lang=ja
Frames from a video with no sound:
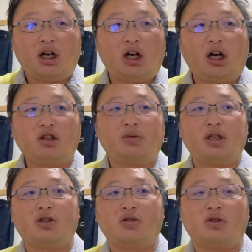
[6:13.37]

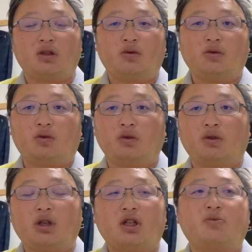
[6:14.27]
アドバイスがどうのこう
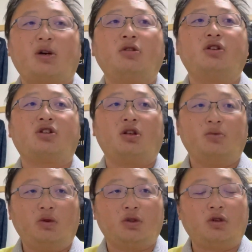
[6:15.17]
のって話もあるんですけど
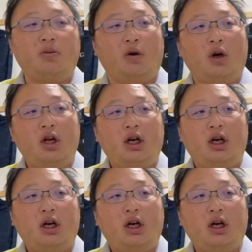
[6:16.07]
も、それも、